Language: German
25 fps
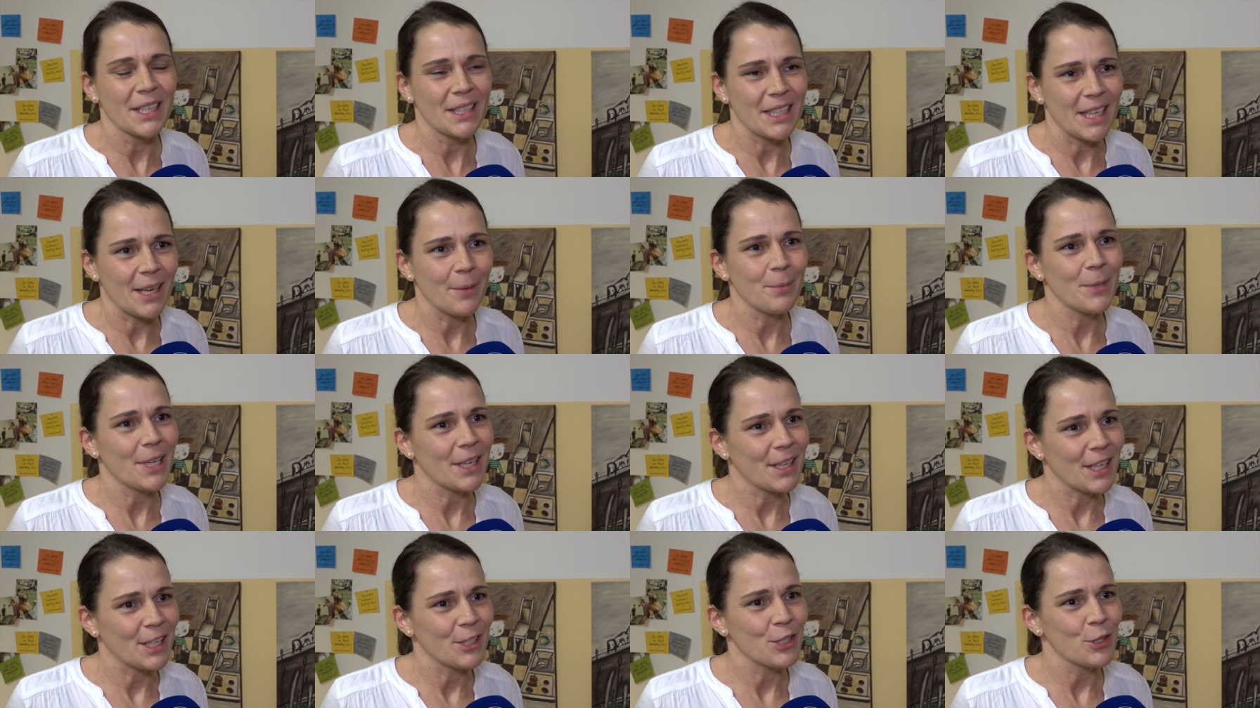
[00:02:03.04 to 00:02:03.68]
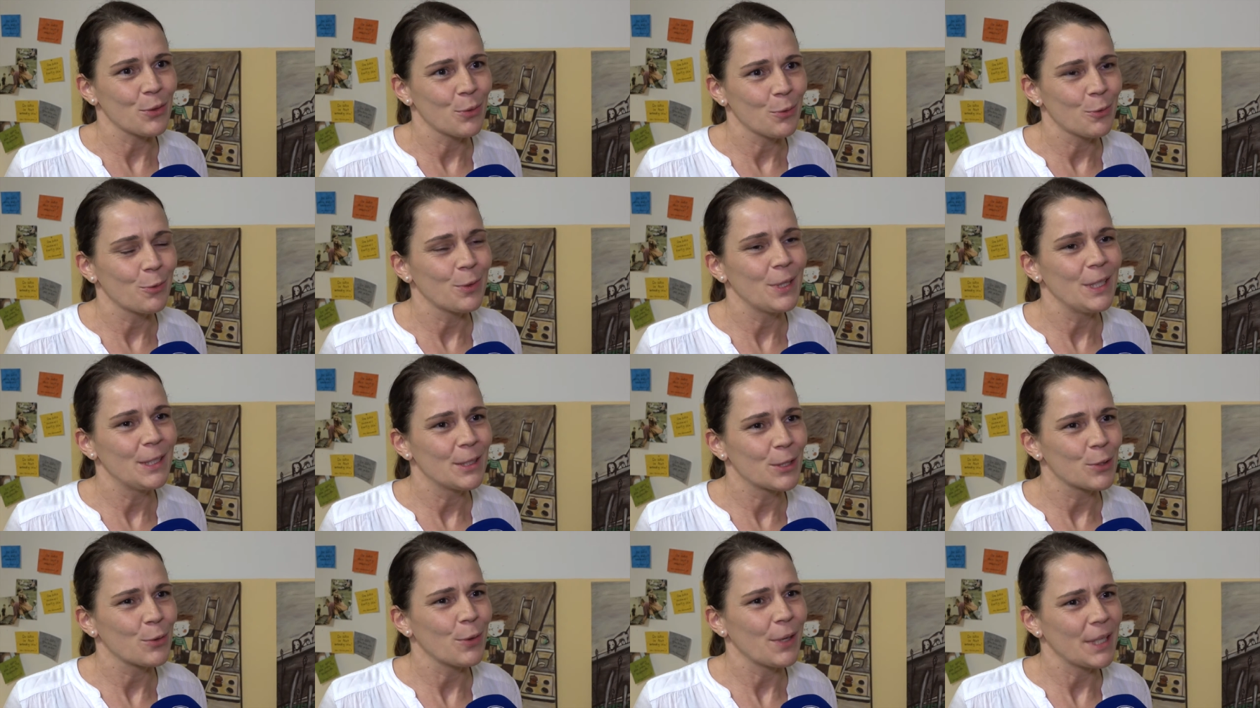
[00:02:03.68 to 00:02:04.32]
die haben ja ganz schön viel
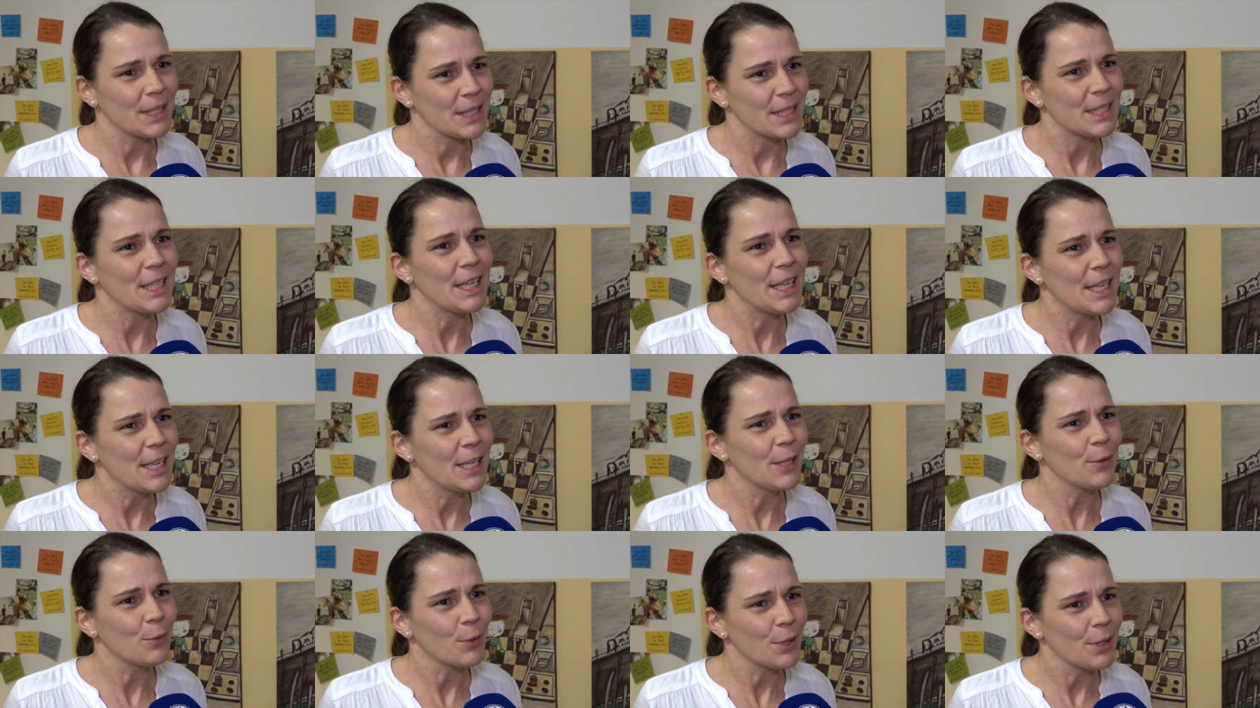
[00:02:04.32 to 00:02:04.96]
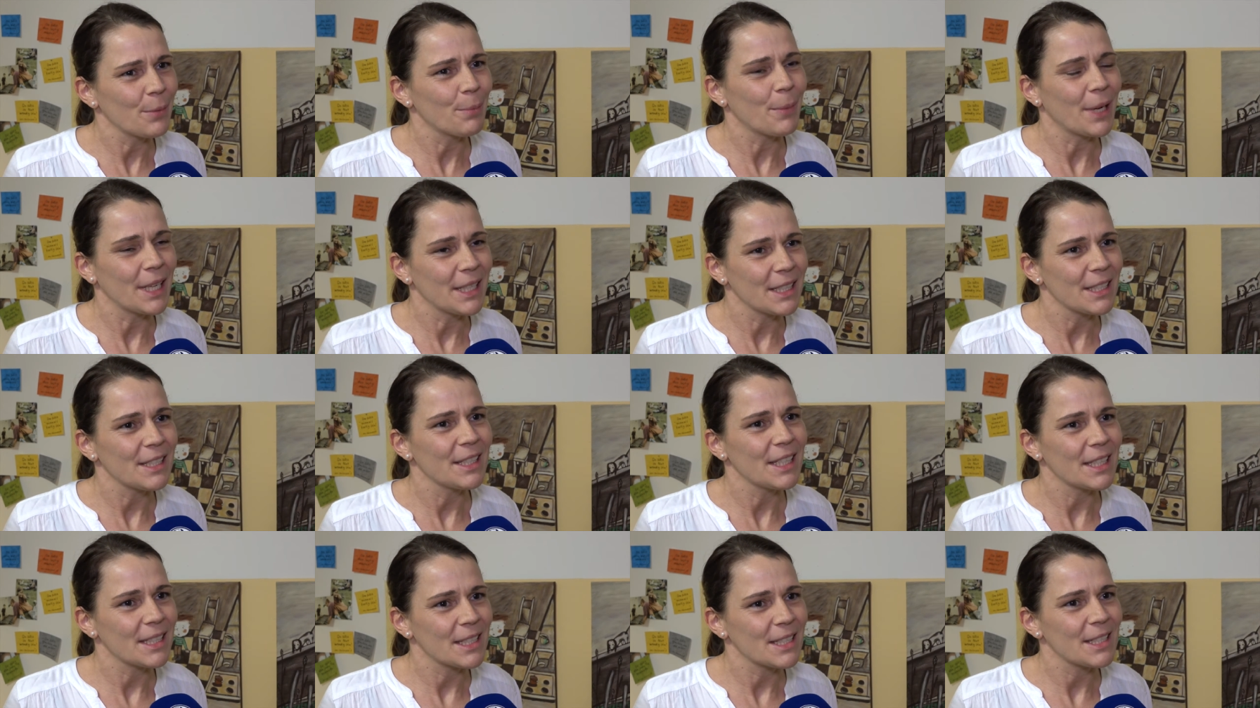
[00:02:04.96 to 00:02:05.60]
zu erzählen und in
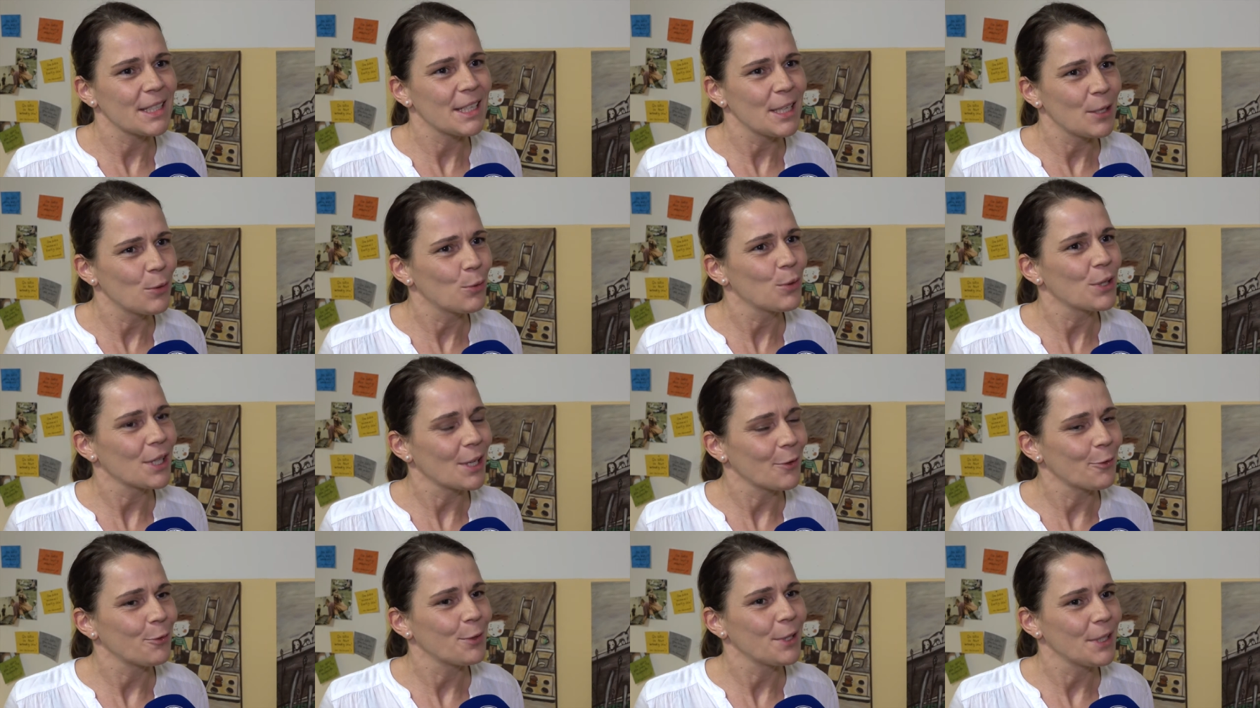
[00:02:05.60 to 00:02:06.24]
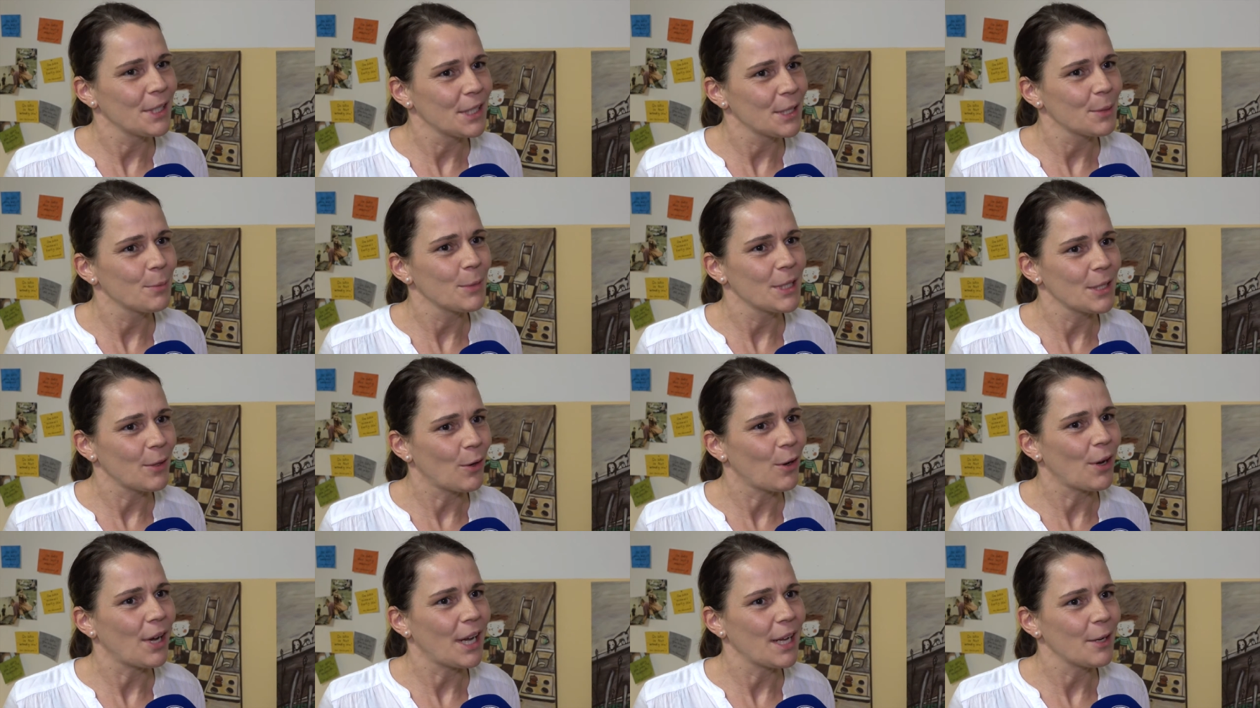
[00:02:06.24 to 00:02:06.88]
manchen Erzählungen, da finde ich mich
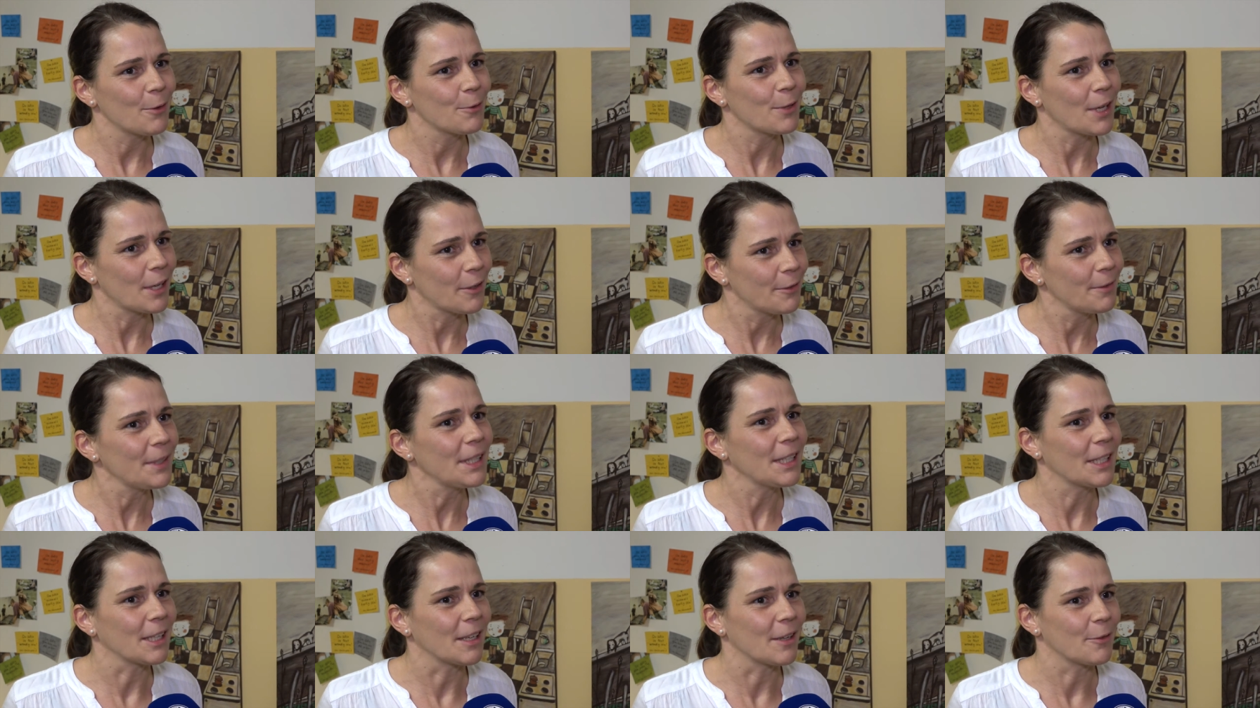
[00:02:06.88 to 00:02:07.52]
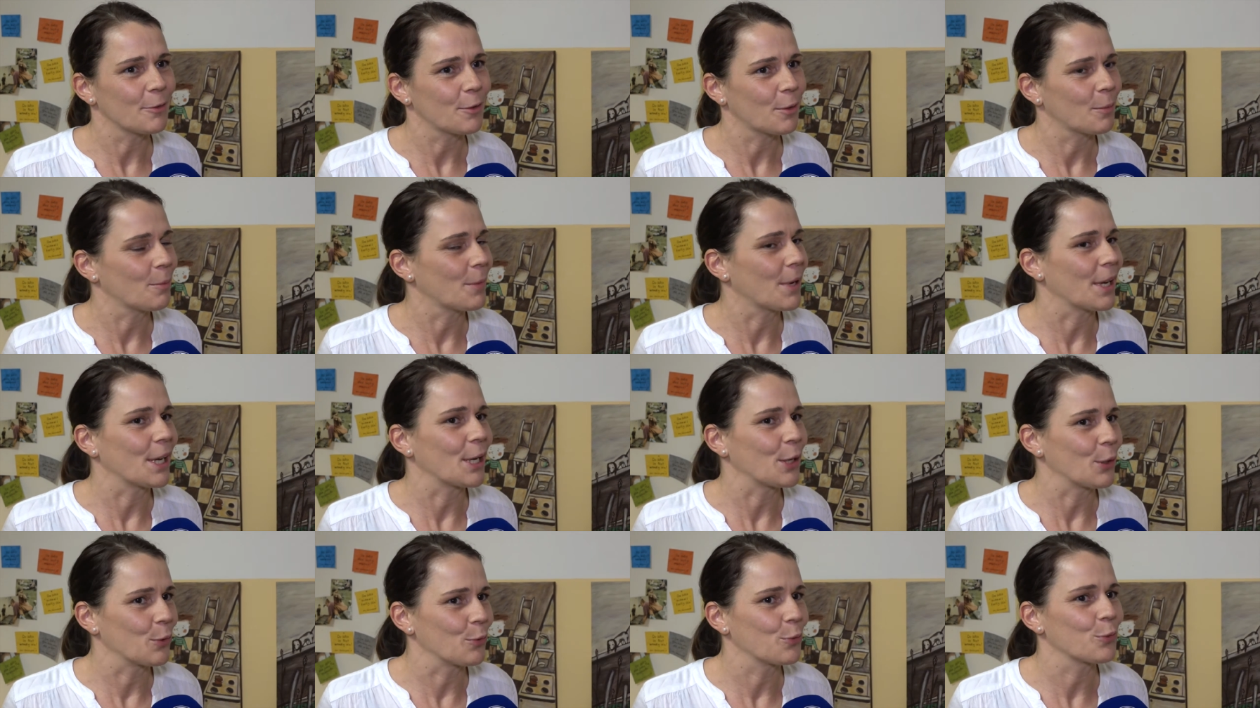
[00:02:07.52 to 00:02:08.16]
auch einfach wieder von
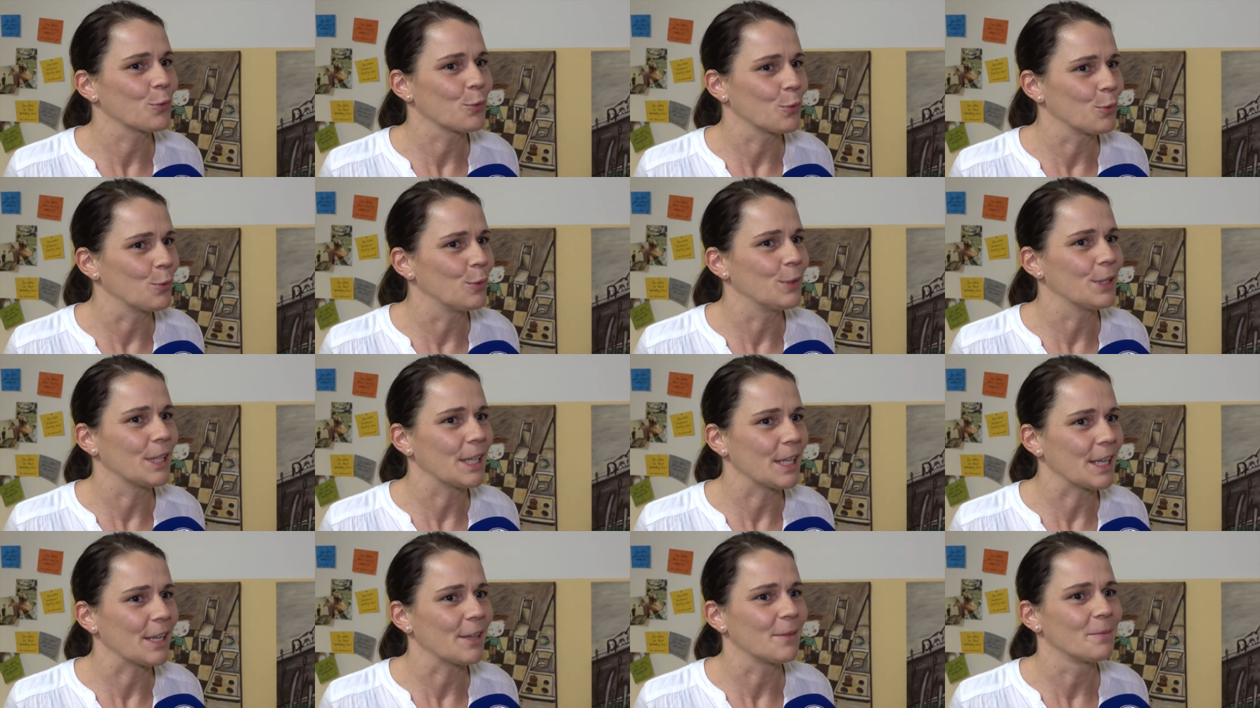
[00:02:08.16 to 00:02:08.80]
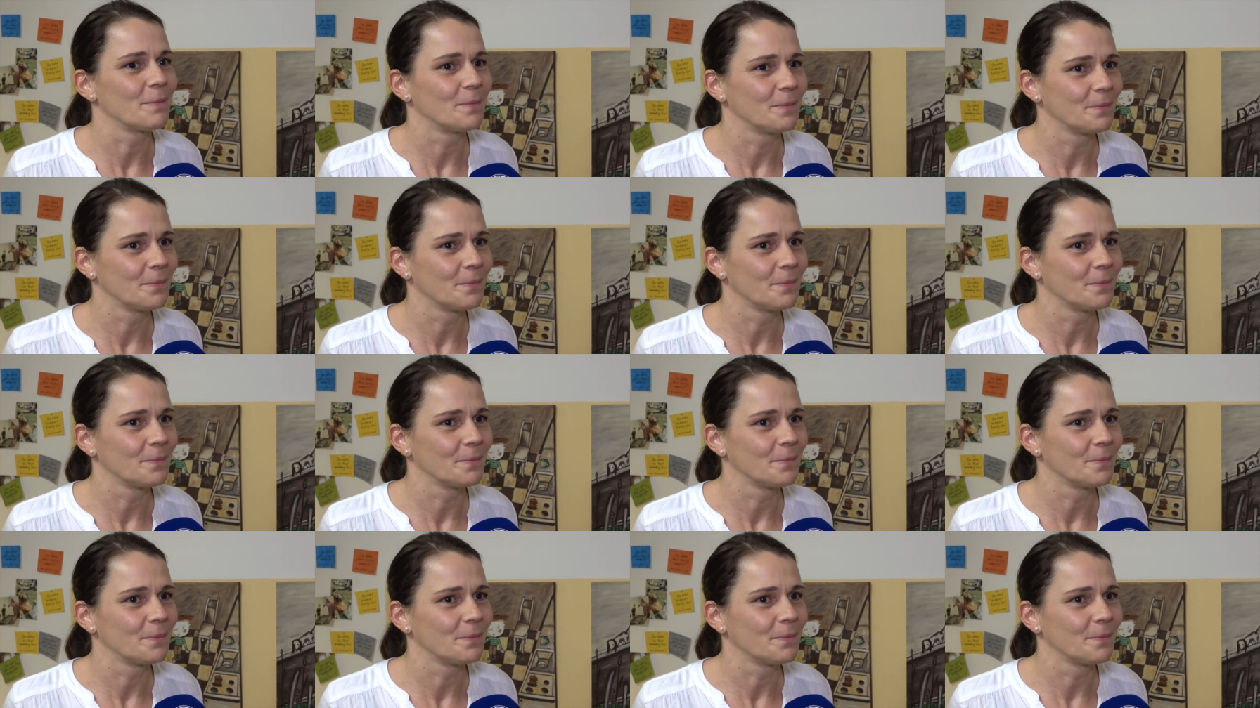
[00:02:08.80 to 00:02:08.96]
meinen Gefühlen her.